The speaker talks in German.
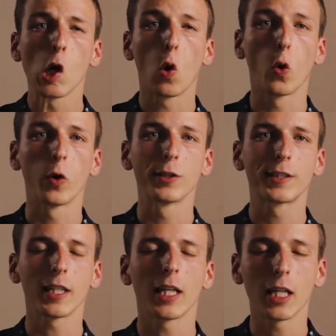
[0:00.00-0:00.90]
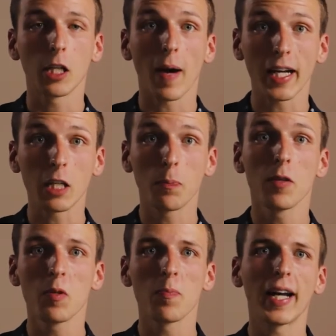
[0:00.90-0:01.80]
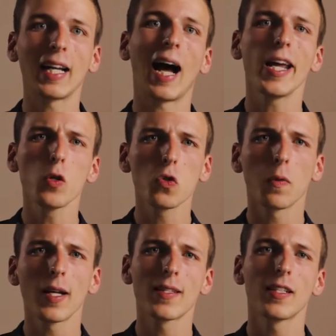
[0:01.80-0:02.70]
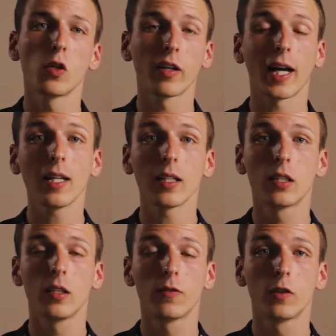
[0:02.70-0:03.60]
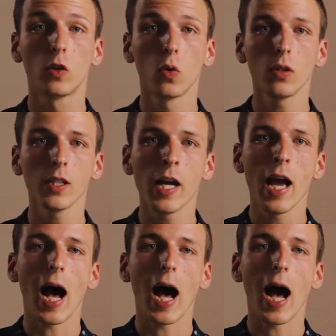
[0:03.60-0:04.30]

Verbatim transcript: Und ich meine, ich bin mit meinen 21 noch relativ jung,